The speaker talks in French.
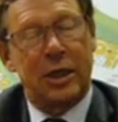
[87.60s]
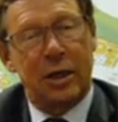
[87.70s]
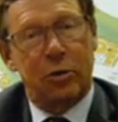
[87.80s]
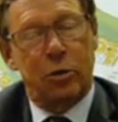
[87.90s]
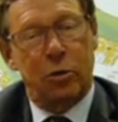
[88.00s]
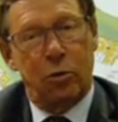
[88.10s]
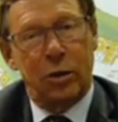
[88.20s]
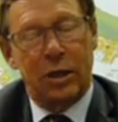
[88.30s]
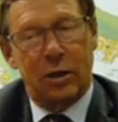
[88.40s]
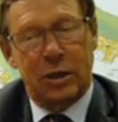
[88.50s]
le dis, c'est-à-dire
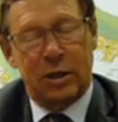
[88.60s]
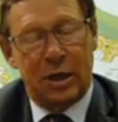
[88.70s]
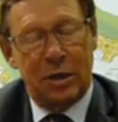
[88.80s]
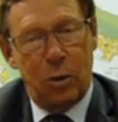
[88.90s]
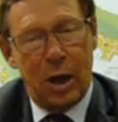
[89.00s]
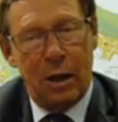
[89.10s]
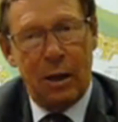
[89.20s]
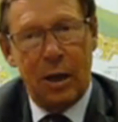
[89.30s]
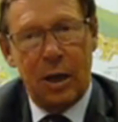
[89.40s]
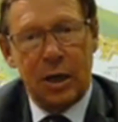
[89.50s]
qu'on est dans des
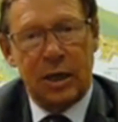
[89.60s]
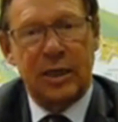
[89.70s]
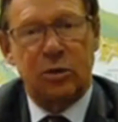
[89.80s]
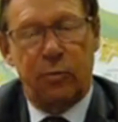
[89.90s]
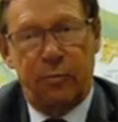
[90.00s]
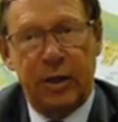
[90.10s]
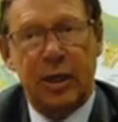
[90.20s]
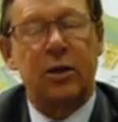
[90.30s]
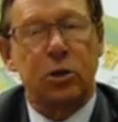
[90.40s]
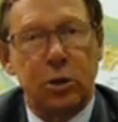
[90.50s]
lois qui sont
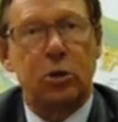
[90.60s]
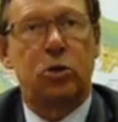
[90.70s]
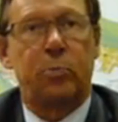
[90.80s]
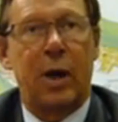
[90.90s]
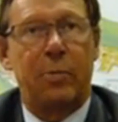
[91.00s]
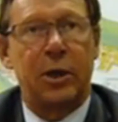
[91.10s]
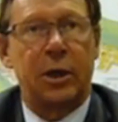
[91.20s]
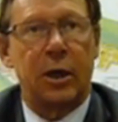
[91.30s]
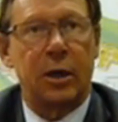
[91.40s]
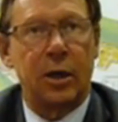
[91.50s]
faites et qui ensuite ne sont pas
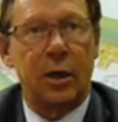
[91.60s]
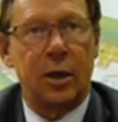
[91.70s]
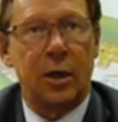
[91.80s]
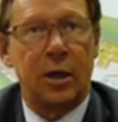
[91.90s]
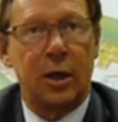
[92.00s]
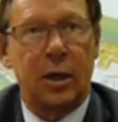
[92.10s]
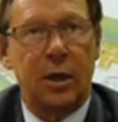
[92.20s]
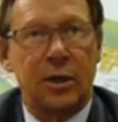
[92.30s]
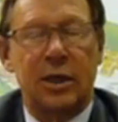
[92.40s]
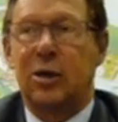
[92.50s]
appliquées.
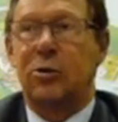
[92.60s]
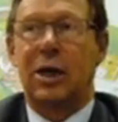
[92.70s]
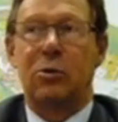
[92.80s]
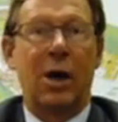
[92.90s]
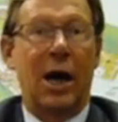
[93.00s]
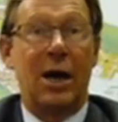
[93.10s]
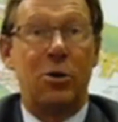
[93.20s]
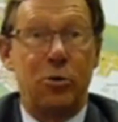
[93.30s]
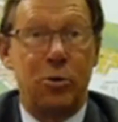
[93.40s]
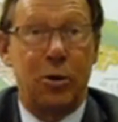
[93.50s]
C'est-à-dire que la loi
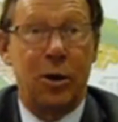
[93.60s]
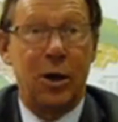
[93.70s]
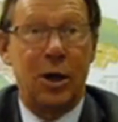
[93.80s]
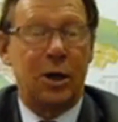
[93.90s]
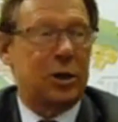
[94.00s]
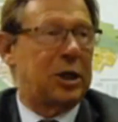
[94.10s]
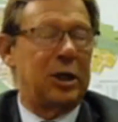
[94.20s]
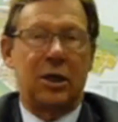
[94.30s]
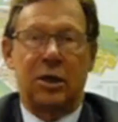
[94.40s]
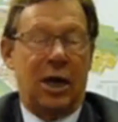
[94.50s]
Allure,
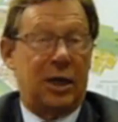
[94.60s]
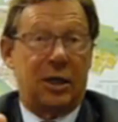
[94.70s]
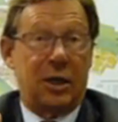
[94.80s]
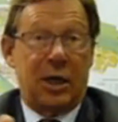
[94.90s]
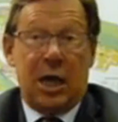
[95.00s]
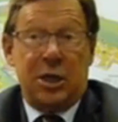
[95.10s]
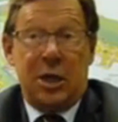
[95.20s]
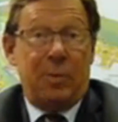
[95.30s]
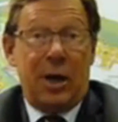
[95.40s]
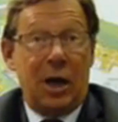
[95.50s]
qui a été
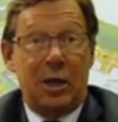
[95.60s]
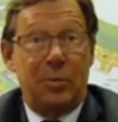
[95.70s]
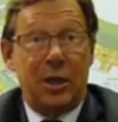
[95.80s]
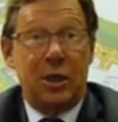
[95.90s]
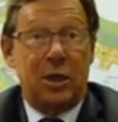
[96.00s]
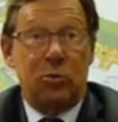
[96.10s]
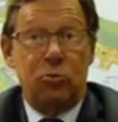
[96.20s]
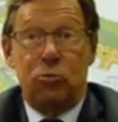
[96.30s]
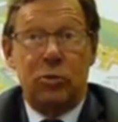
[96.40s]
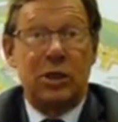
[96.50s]
gagné par
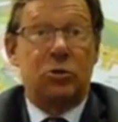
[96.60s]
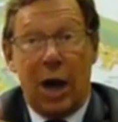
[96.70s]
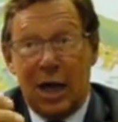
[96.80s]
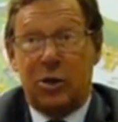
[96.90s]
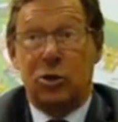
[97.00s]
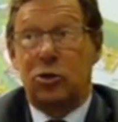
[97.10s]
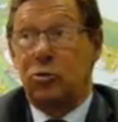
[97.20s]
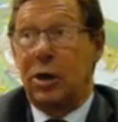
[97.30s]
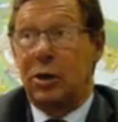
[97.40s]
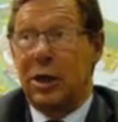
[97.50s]
l'arithmétique, et nous nous disions
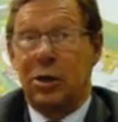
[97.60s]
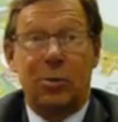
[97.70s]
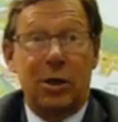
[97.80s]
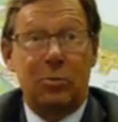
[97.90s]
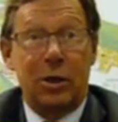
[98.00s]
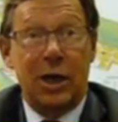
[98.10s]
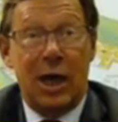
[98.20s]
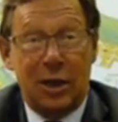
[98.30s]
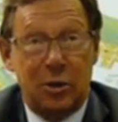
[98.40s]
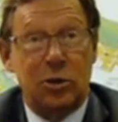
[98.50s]
attention à l'encadrement des
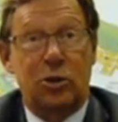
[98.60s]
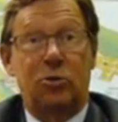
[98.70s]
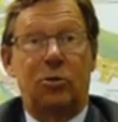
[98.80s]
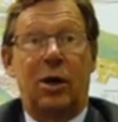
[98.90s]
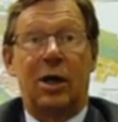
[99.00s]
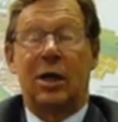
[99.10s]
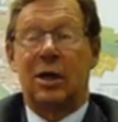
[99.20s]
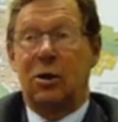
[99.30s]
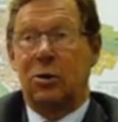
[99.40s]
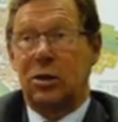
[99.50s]
loyers, attention
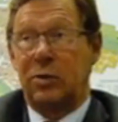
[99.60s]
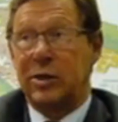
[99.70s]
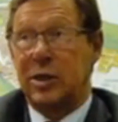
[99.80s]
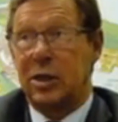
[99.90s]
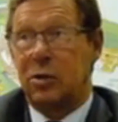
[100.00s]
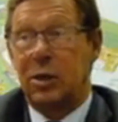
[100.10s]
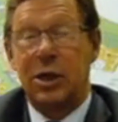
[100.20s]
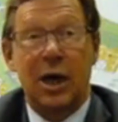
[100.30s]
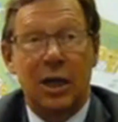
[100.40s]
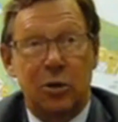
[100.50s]
à la garantie universelle des
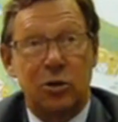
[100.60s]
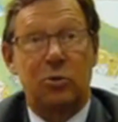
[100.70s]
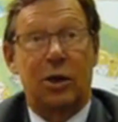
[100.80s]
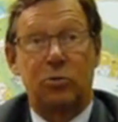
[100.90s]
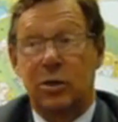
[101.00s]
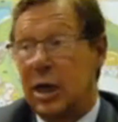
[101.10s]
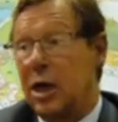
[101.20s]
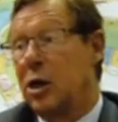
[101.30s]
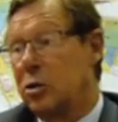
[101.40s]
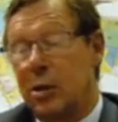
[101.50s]
loyers, attention à tout
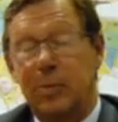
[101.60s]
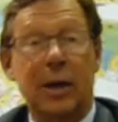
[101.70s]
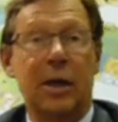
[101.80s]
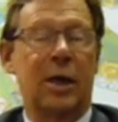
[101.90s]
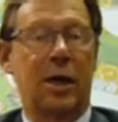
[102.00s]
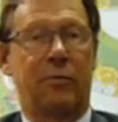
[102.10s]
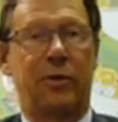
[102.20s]
ça sur la table.